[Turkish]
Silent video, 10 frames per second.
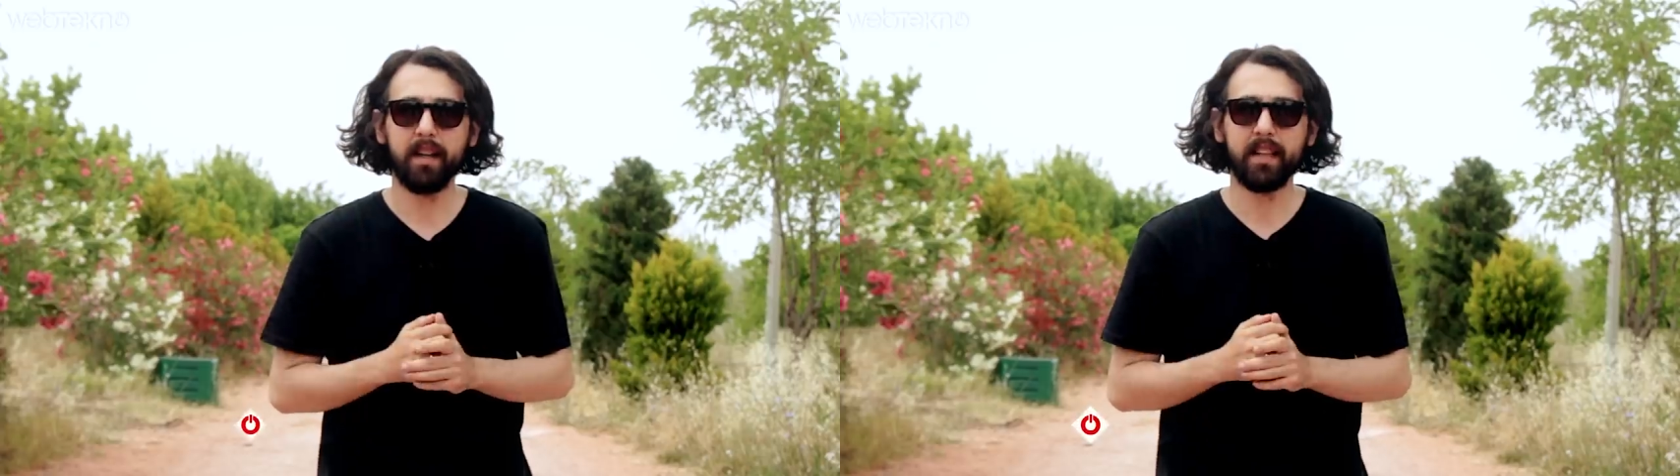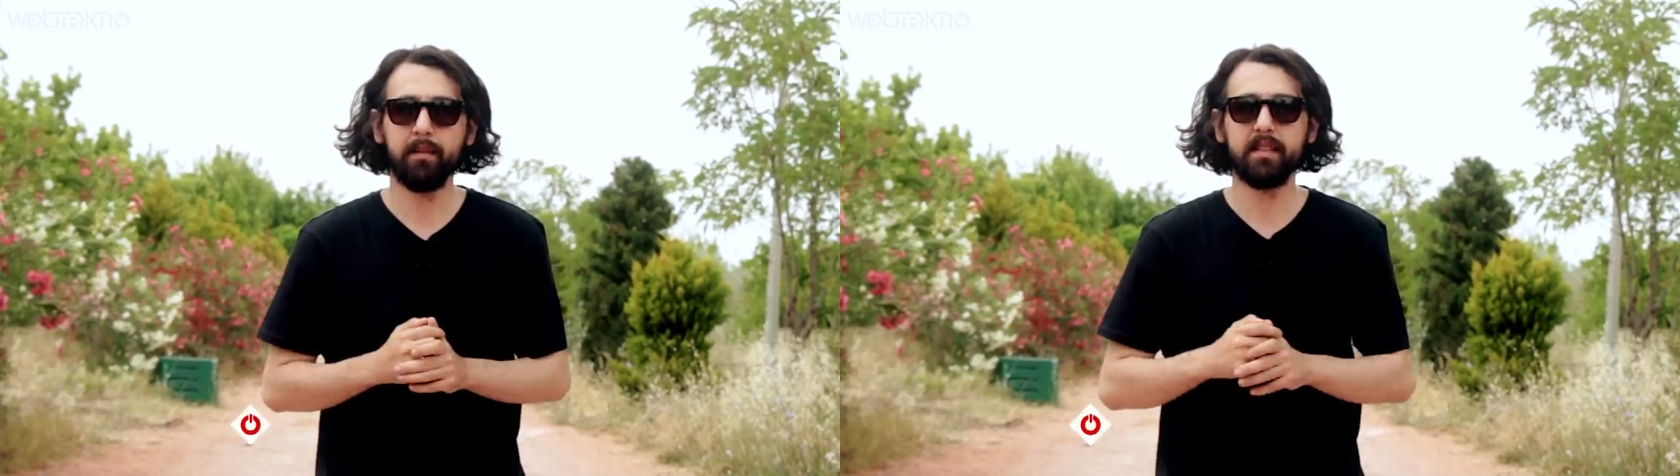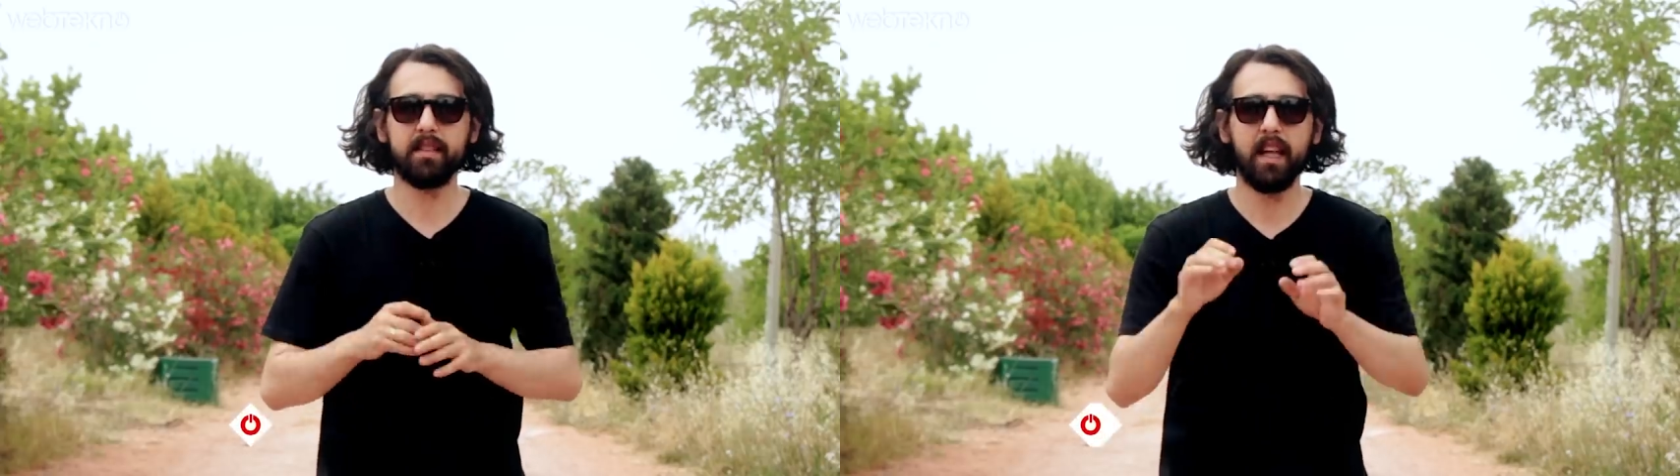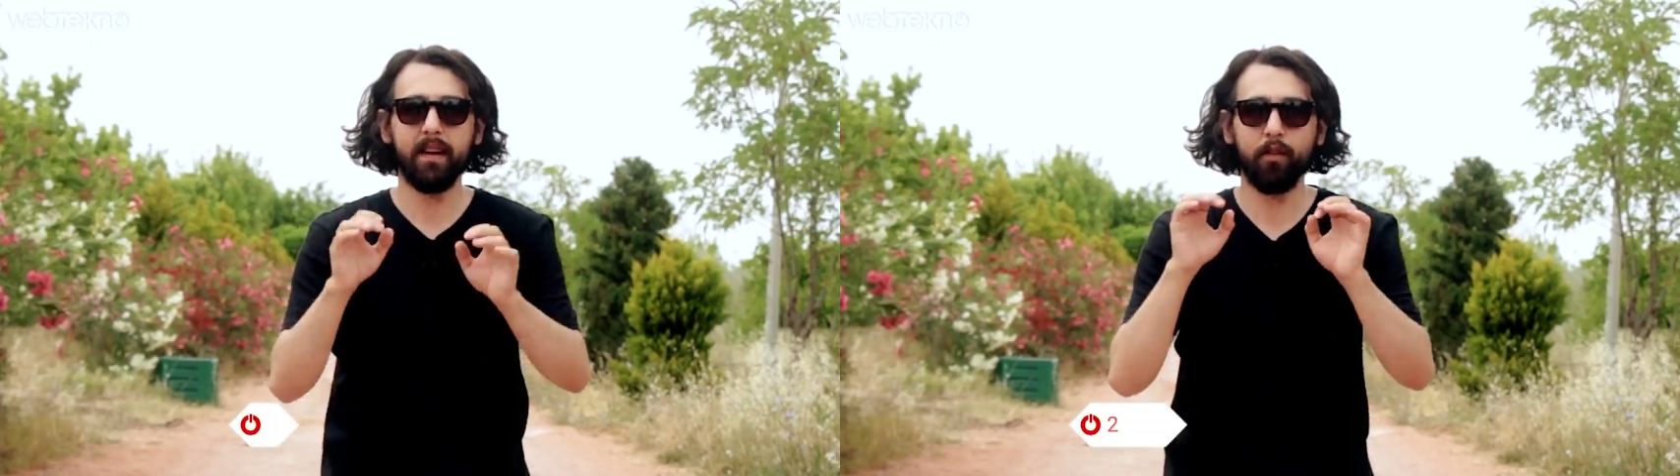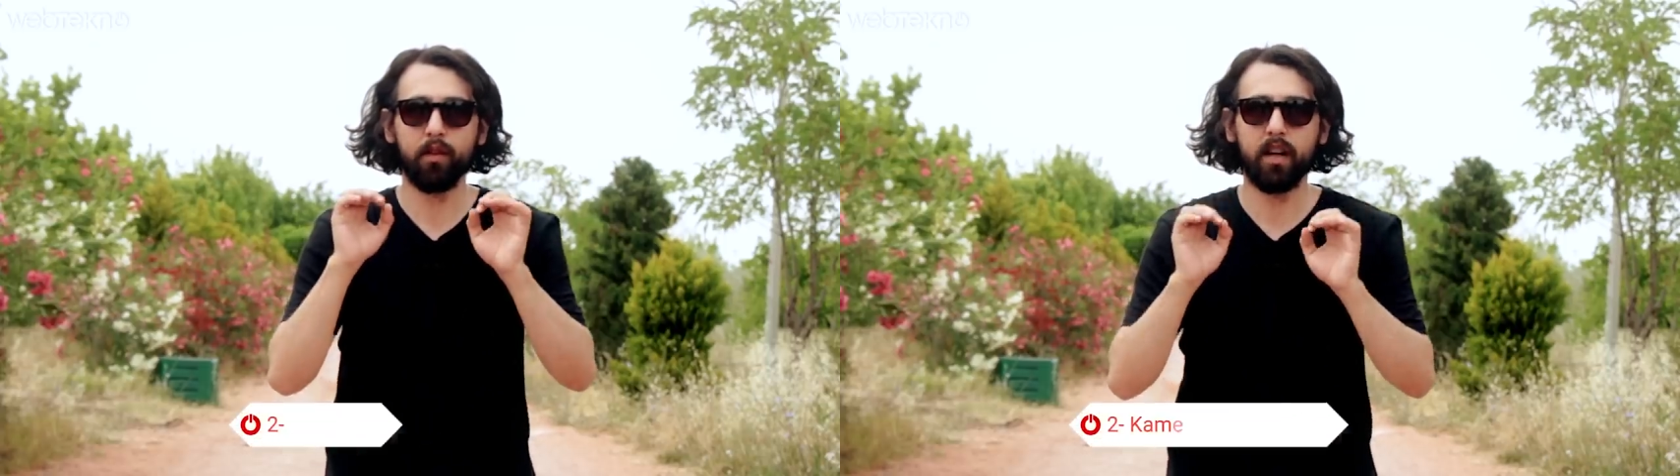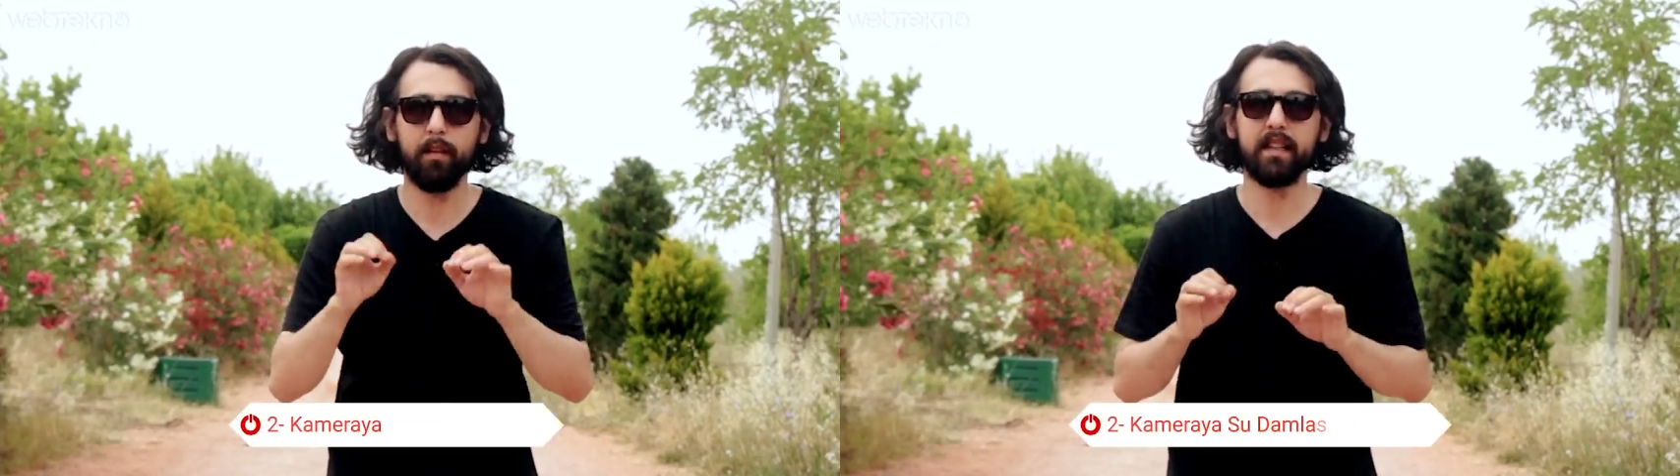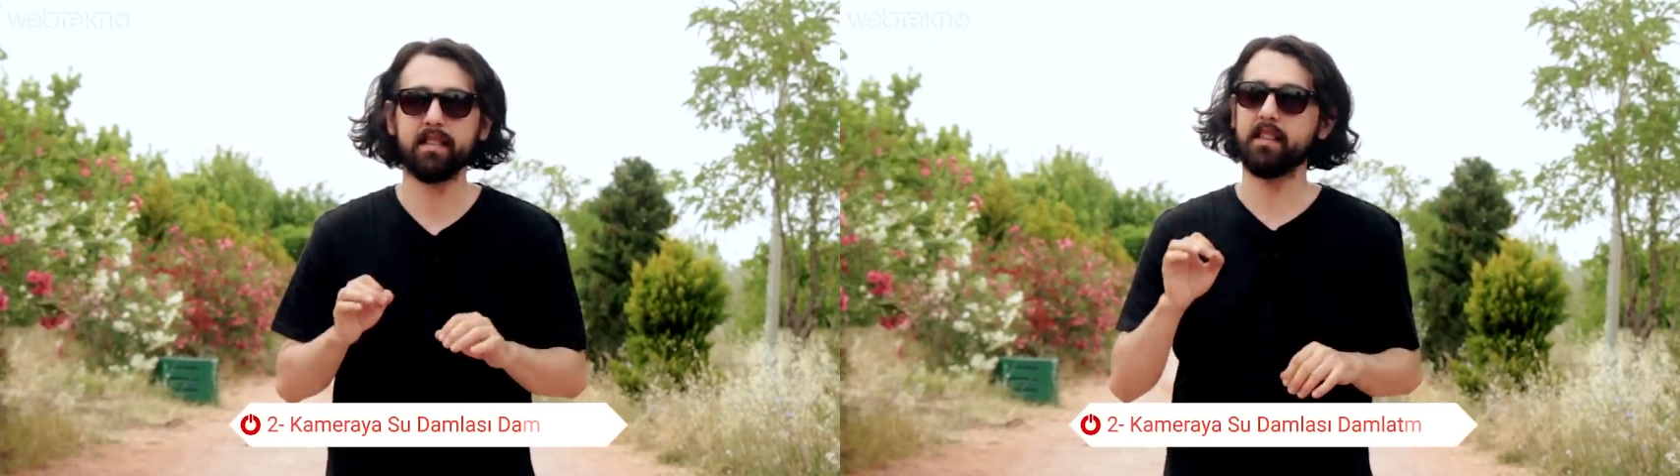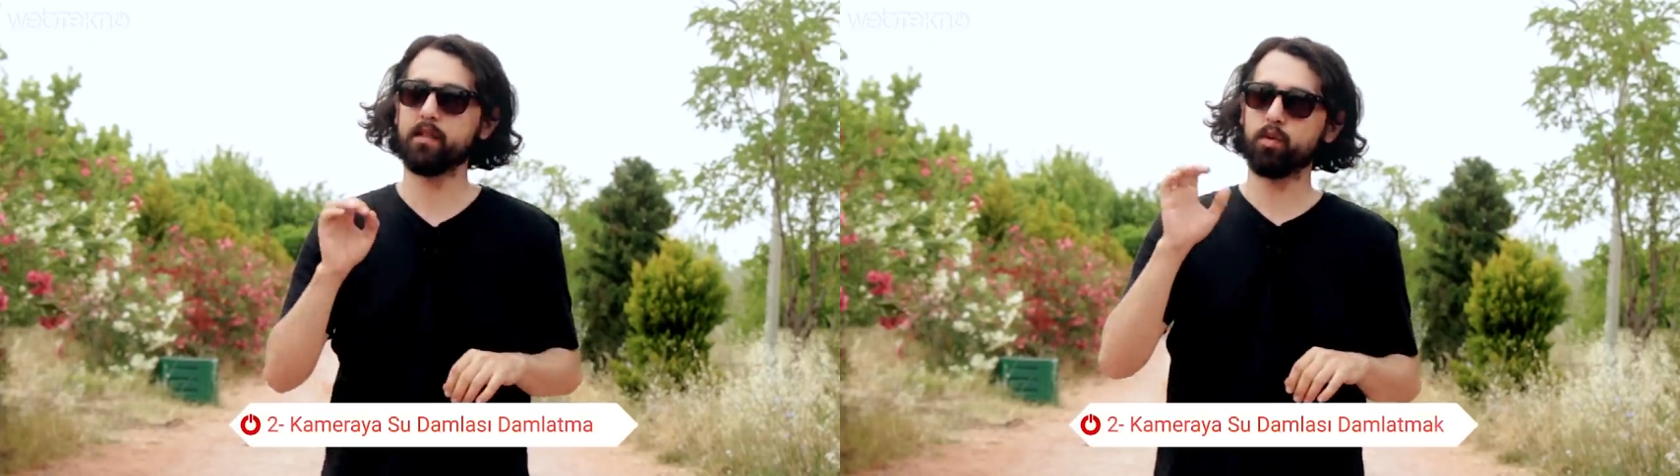maddemiz telefonun
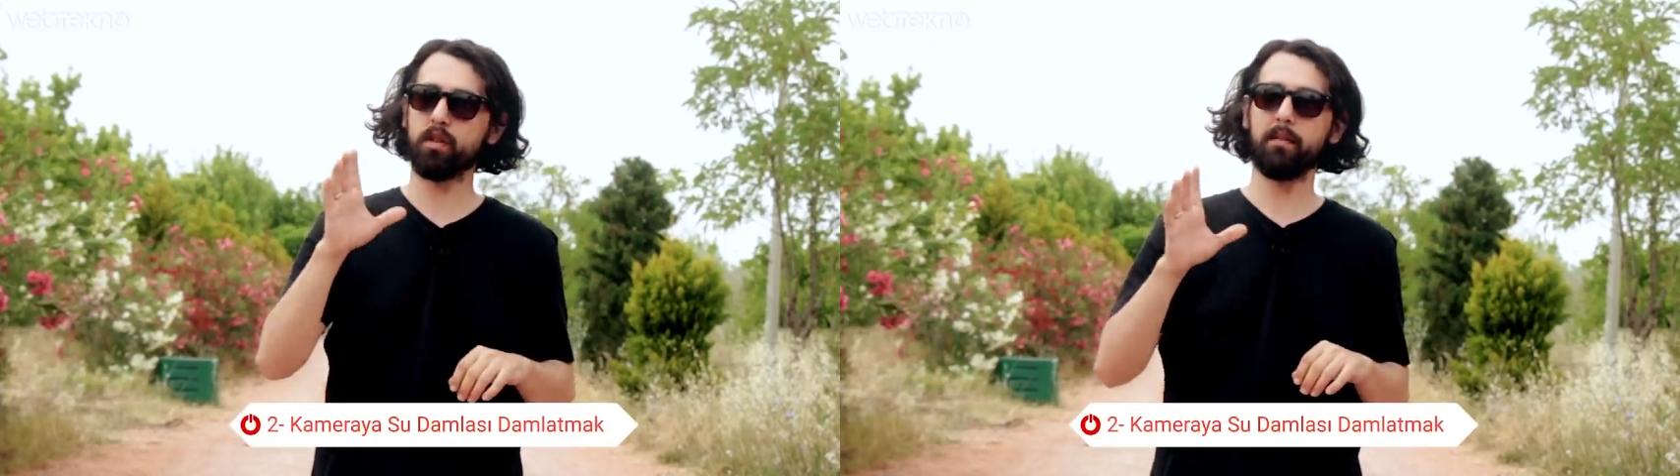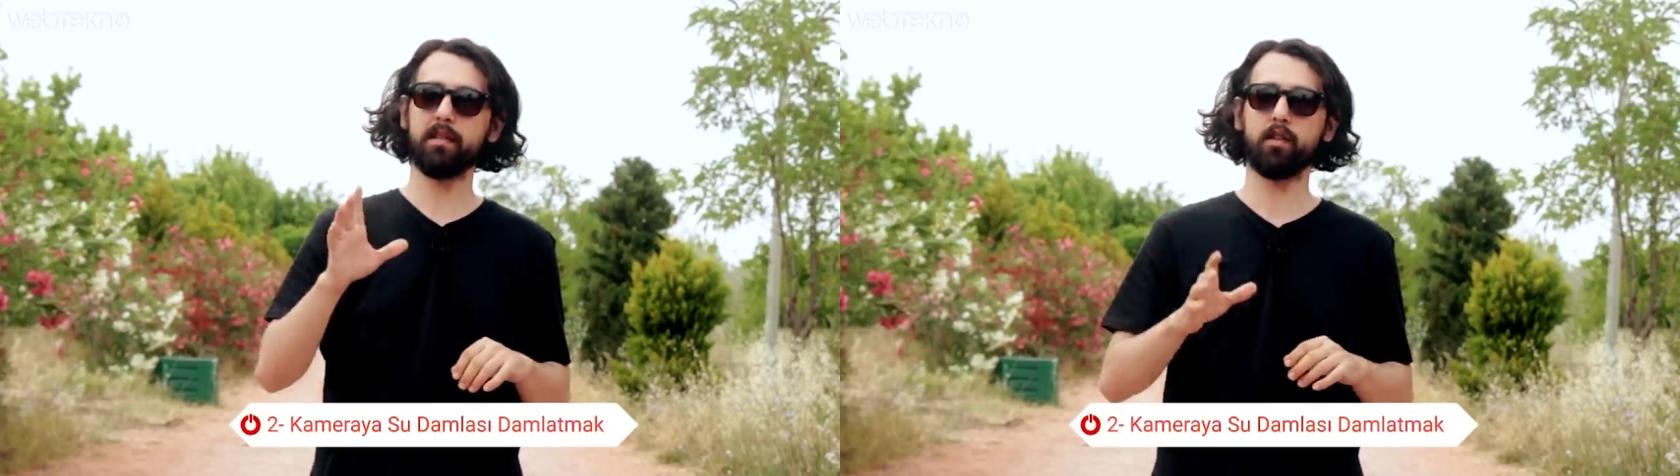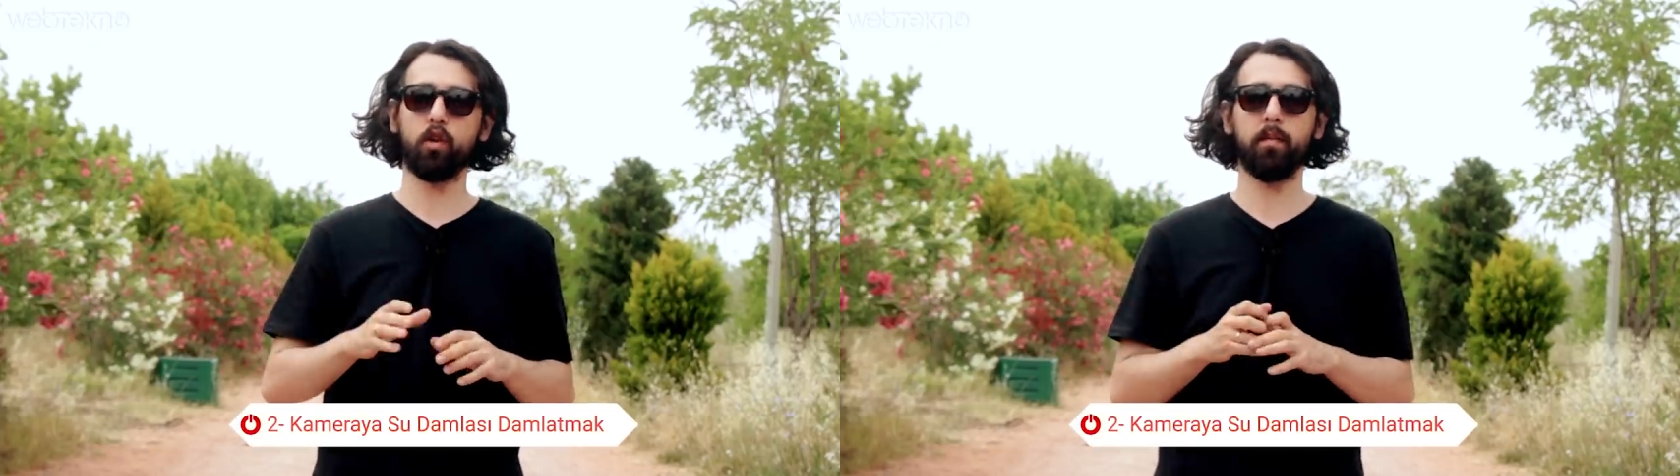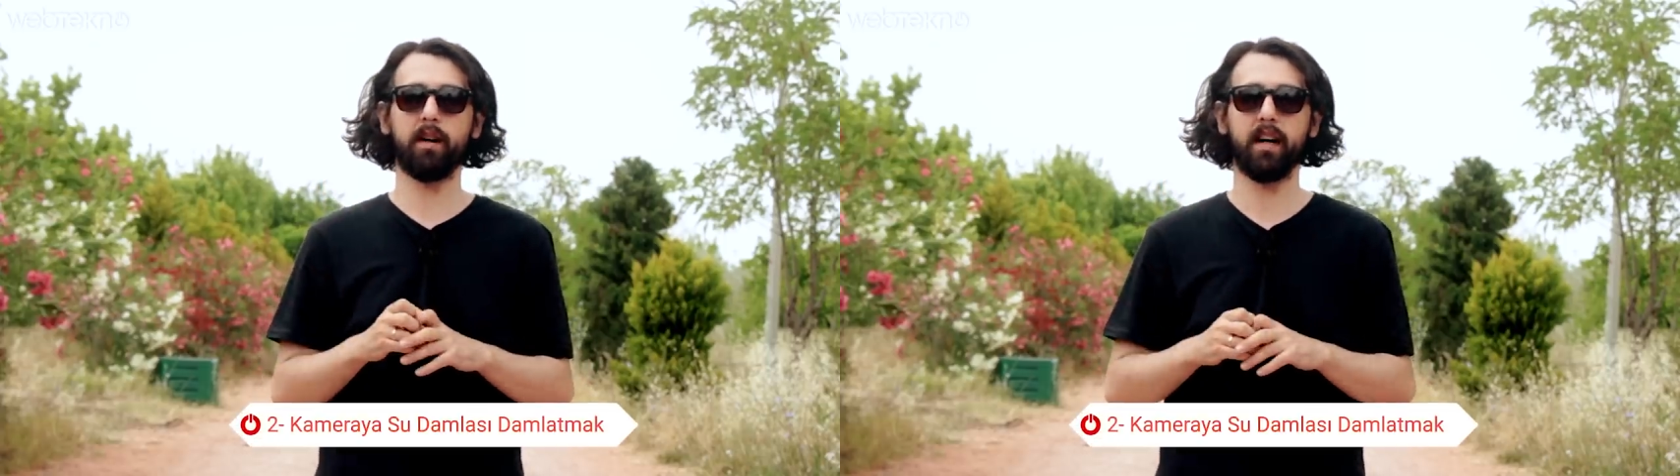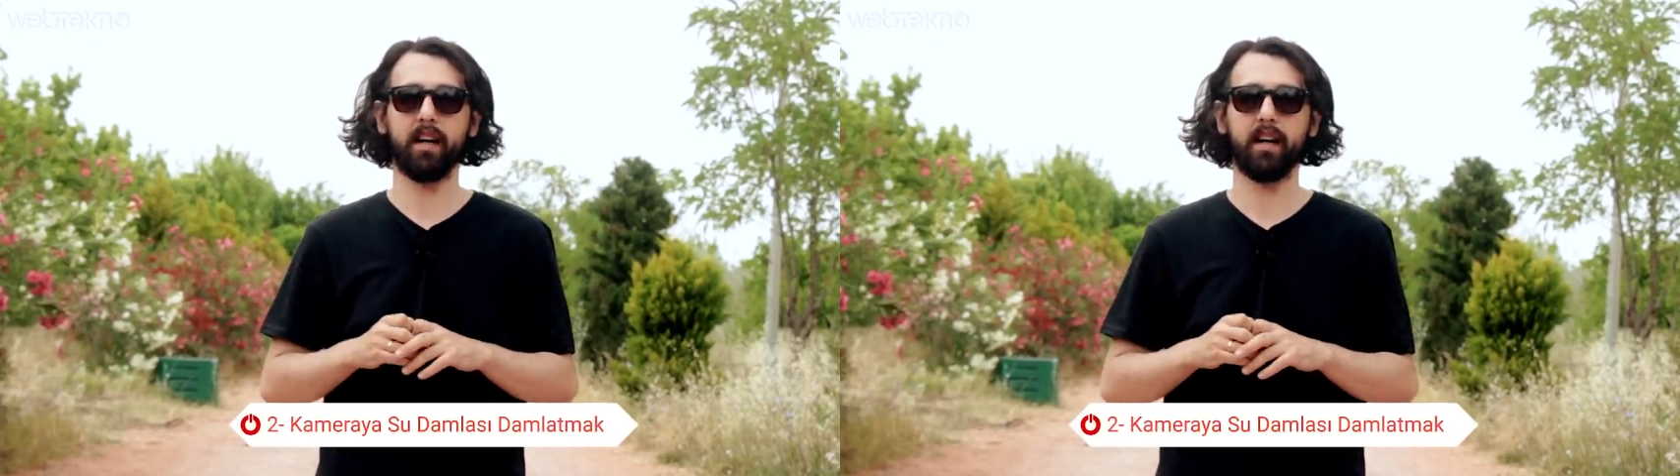kamerasına su damlası koymak